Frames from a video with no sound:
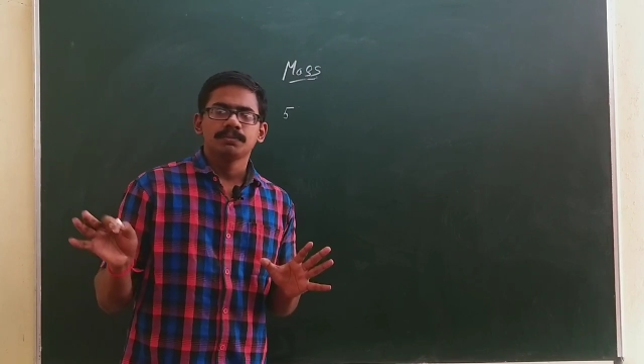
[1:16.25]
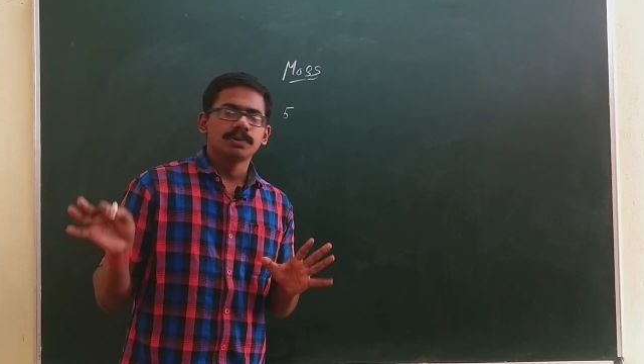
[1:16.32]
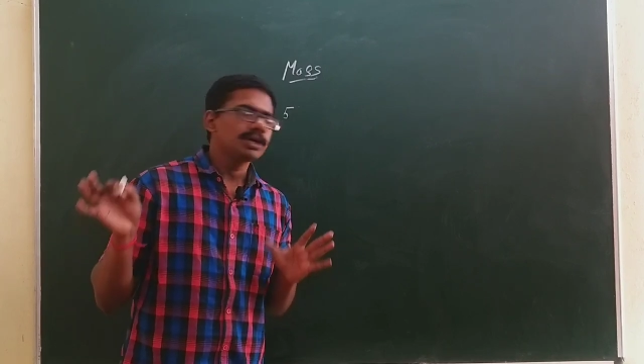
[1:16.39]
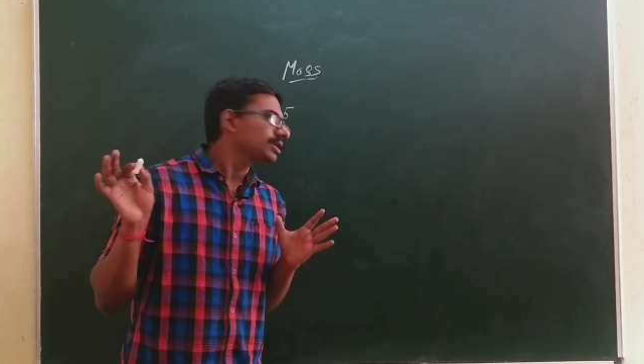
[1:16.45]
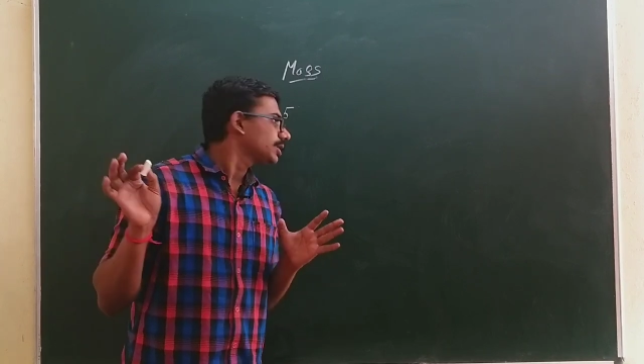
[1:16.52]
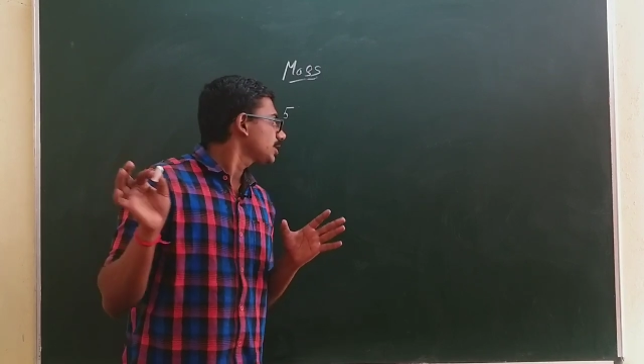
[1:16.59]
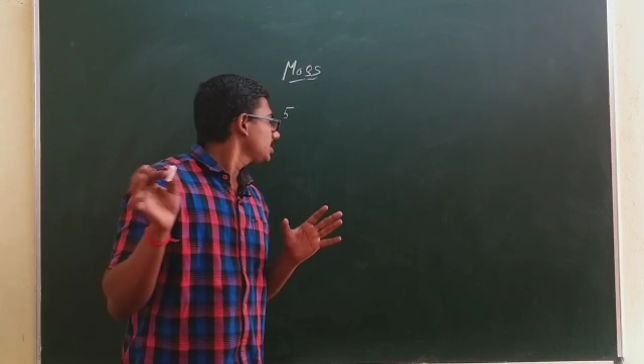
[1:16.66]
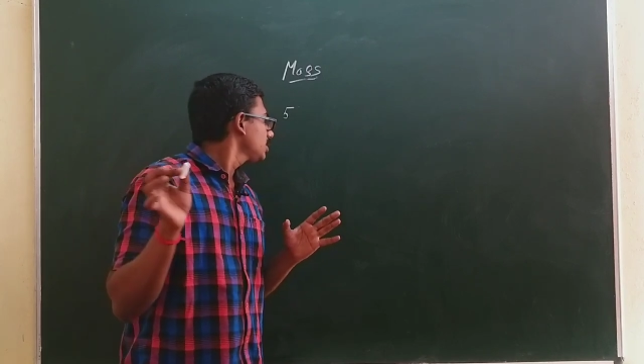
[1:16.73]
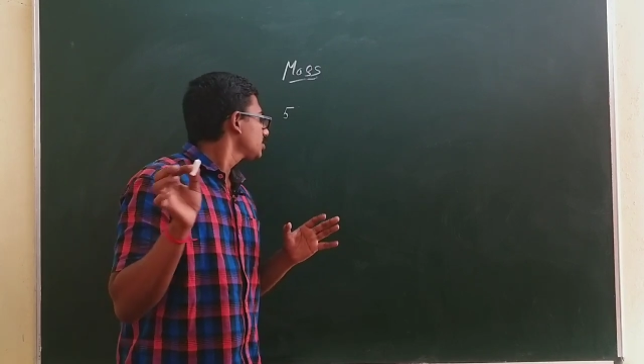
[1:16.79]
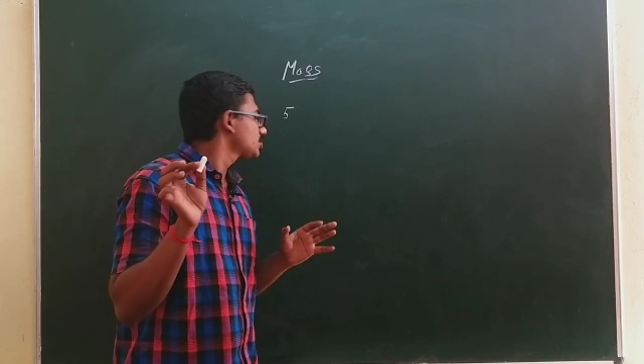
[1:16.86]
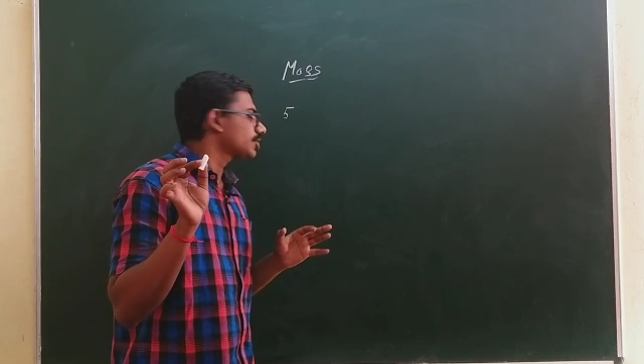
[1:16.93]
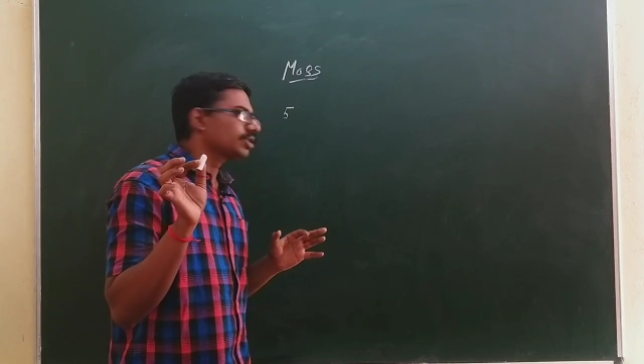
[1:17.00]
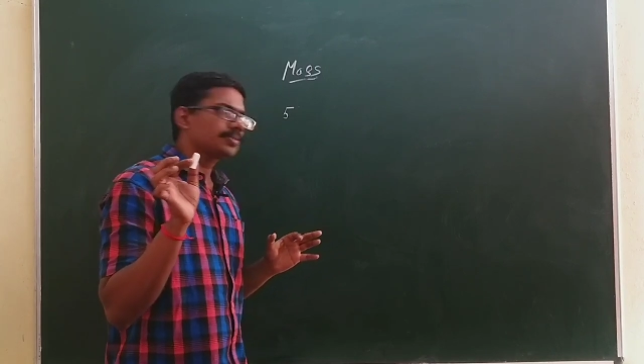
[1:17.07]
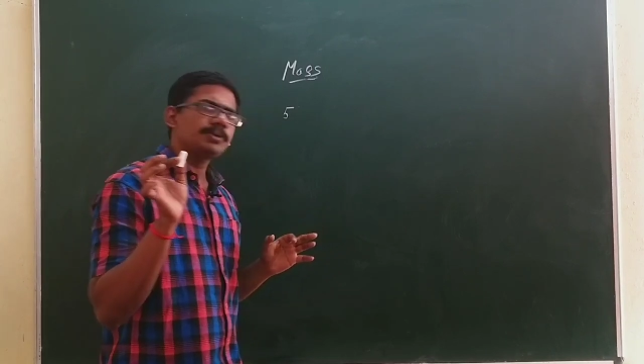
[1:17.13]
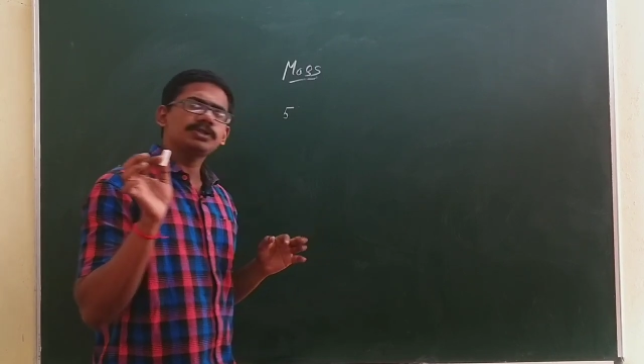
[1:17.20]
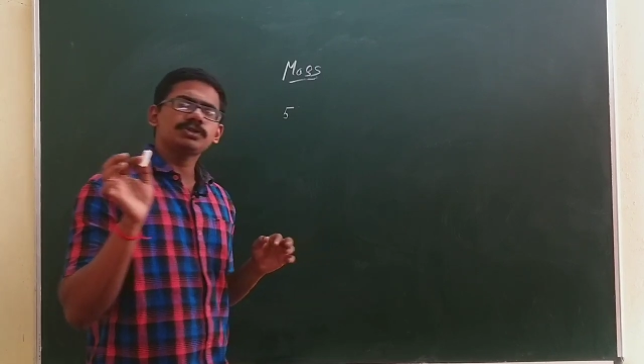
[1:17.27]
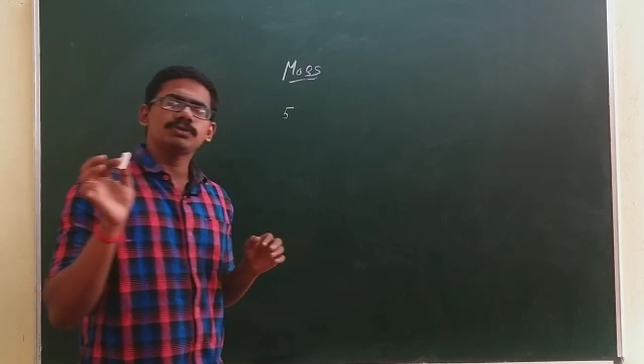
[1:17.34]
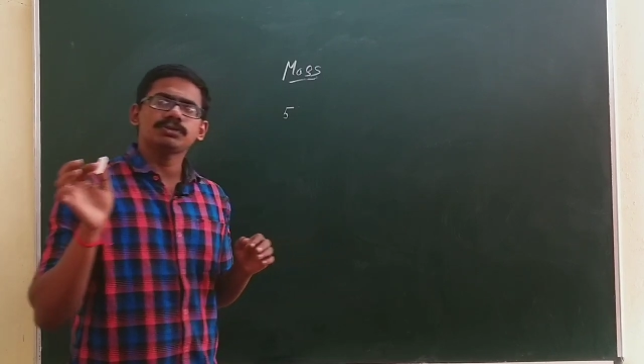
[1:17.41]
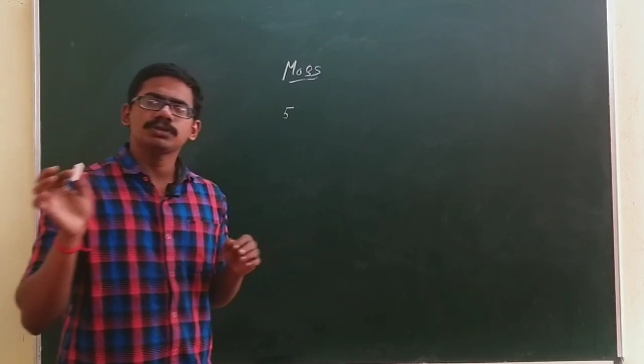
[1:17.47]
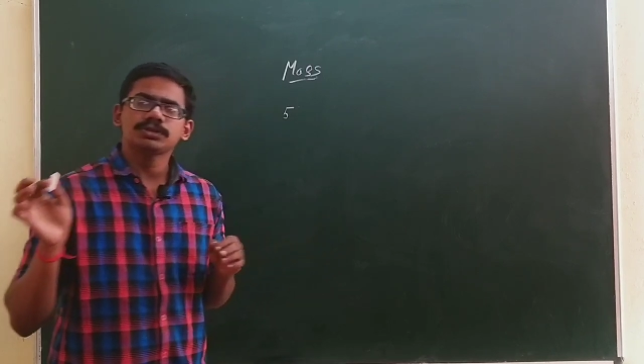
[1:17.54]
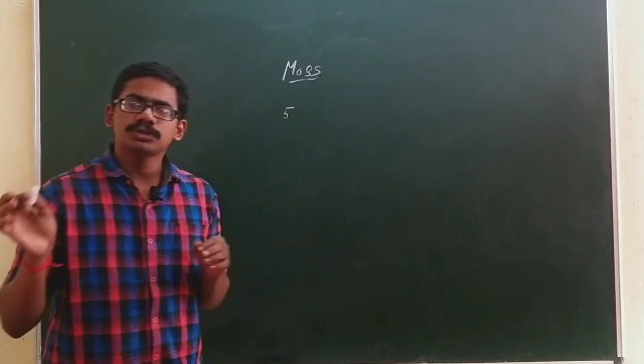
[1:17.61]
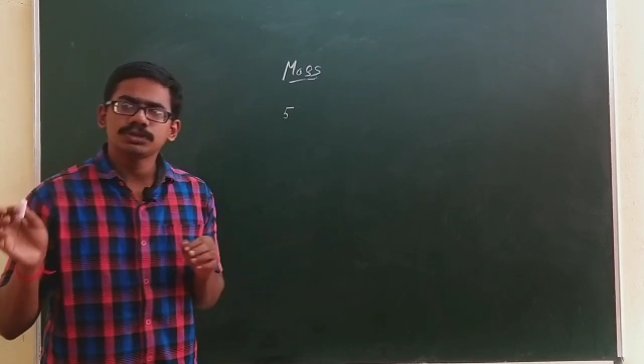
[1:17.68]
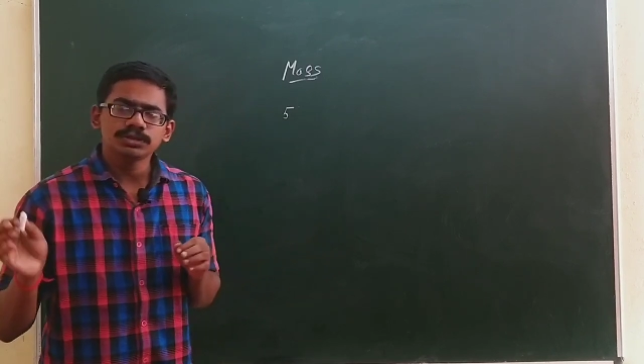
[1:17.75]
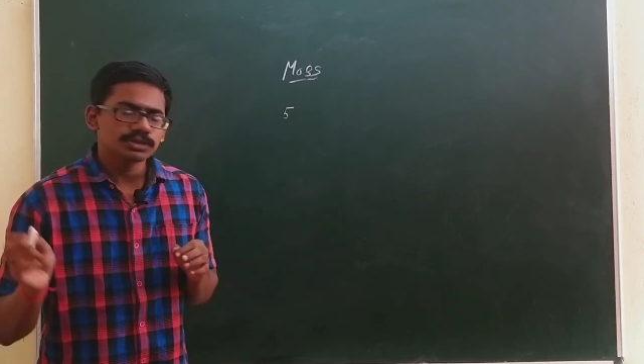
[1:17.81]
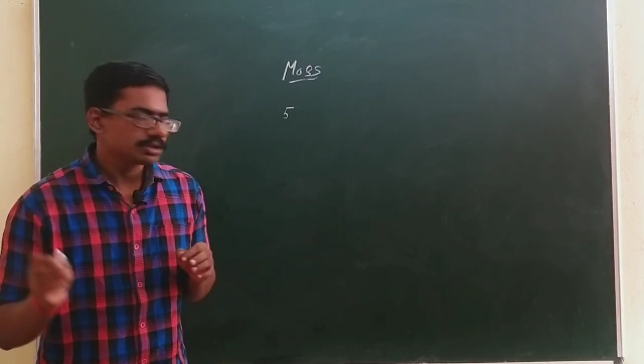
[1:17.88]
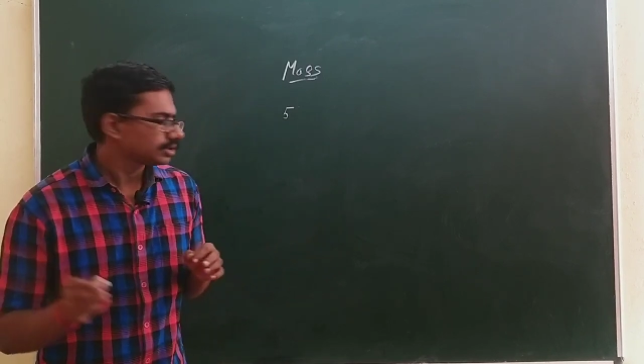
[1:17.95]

பட் நான் இந்த சாக் பீஸை வந்துட்டு